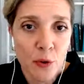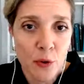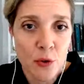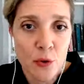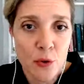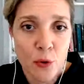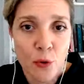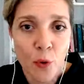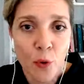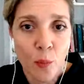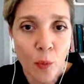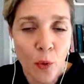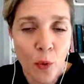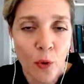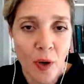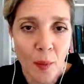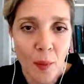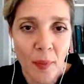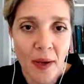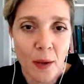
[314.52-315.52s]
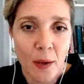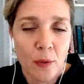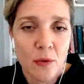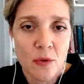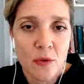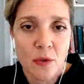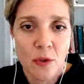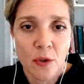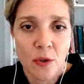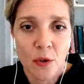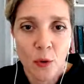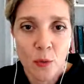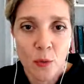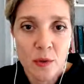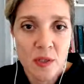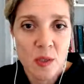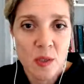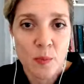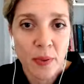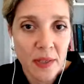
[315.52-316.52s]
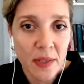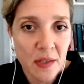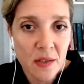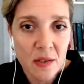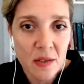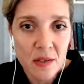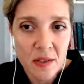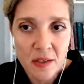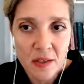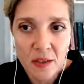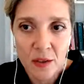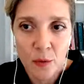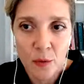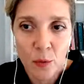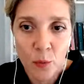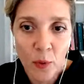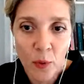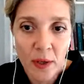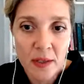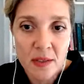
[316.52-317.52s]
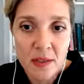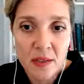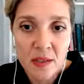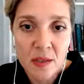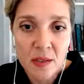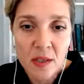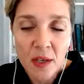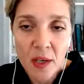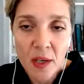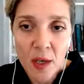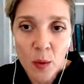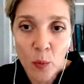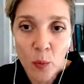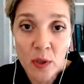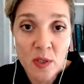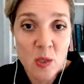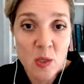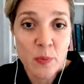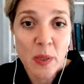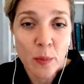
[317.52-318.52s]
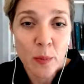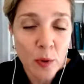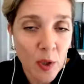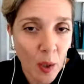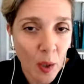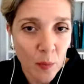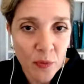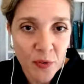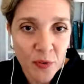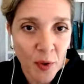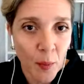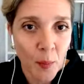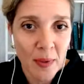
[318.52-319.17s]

هذه الدول ايضا هي مواضيع الاخبار